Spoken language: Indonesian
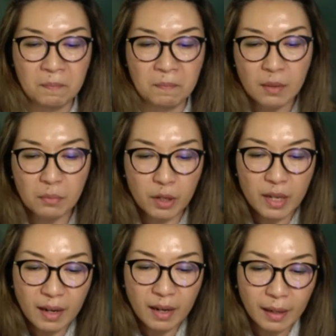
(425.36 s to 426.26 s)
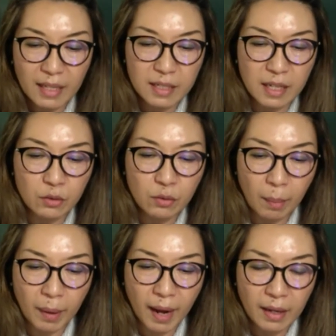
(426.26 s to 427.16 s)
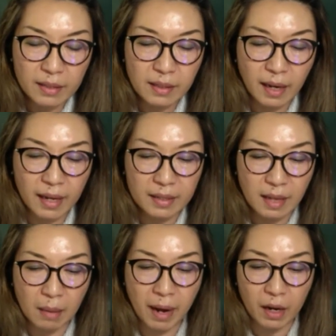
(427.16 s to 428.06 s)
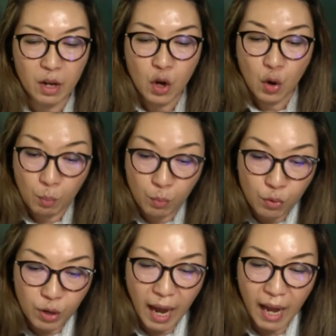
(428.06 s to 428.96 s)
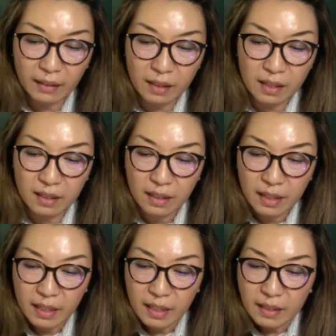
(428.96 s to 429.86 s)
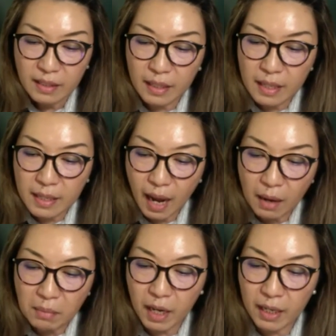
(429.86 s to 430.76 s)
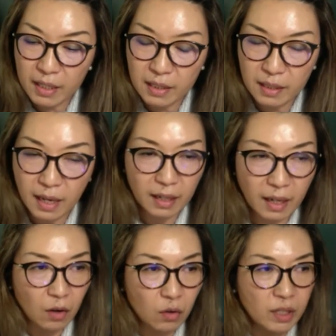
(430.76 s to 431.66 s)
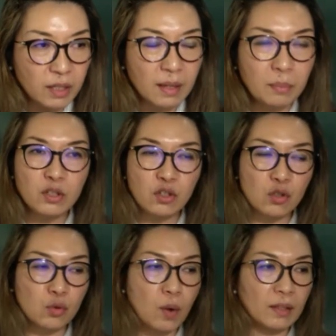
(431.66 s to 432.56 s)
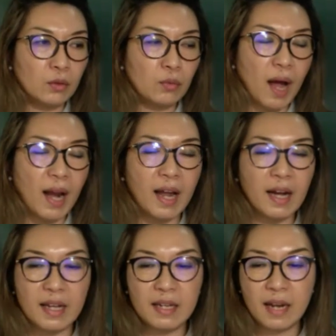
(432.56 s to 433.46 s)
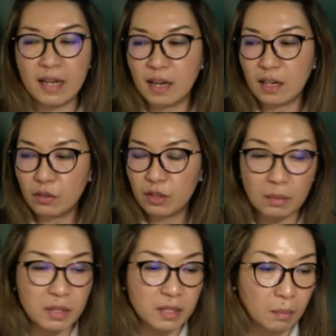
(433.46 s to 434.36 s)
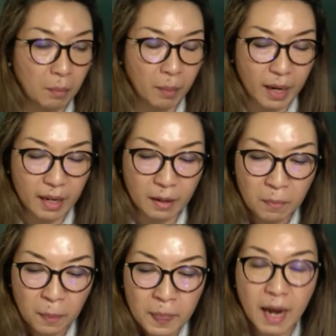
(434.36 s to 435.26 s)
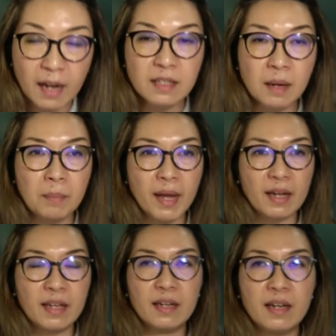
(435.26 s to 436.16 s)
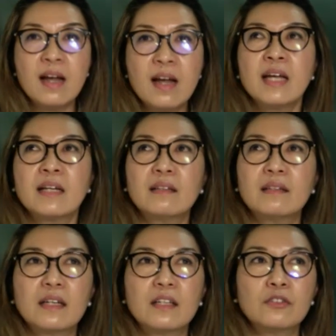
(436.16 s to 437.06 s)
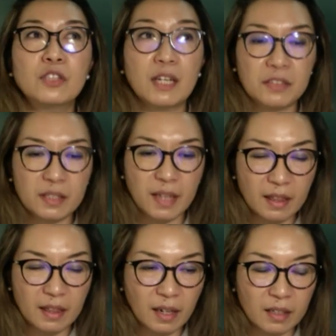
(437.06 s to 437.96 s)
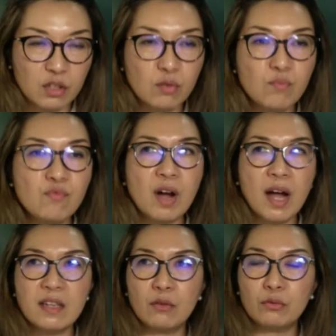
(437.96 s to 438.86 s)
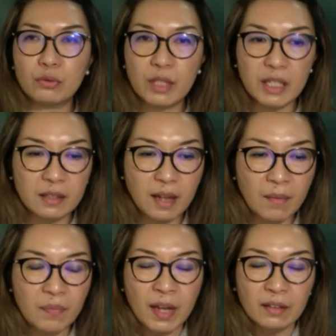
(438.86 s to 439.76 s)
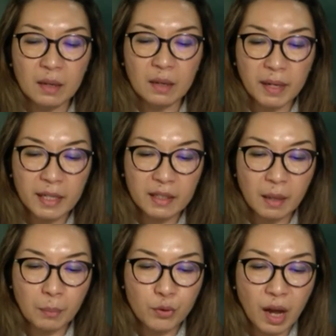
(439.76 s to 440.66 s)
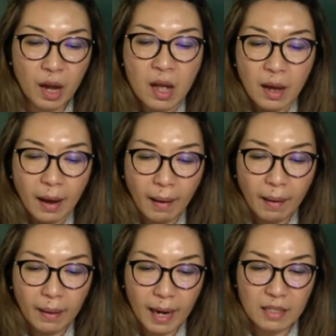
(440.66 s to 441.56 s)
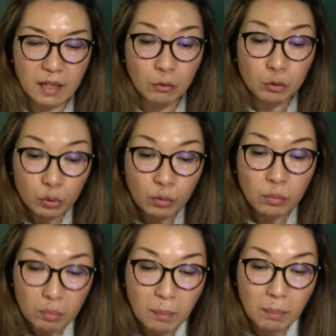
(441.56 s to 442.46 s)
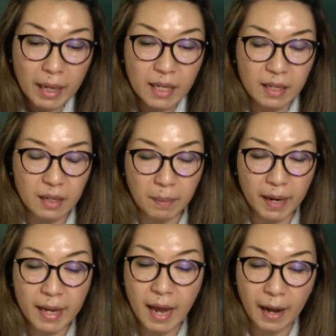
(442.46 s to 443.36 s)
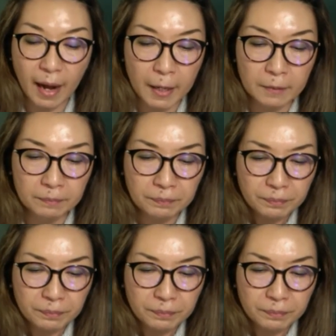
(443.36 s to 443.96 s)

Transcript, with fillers: Kemudian kasih itu apalagi selain sabar? Murah hati. Jadi di dalam kekristenan, kalau kita punya sesuatu, alangkah indahnya kalau kita bisa memberi. Jangan sampai akhirnya kita itu self-center. Semua hanya untuk kita, tanpa kita punya uh, rasa untuk memberi kepada yang lain.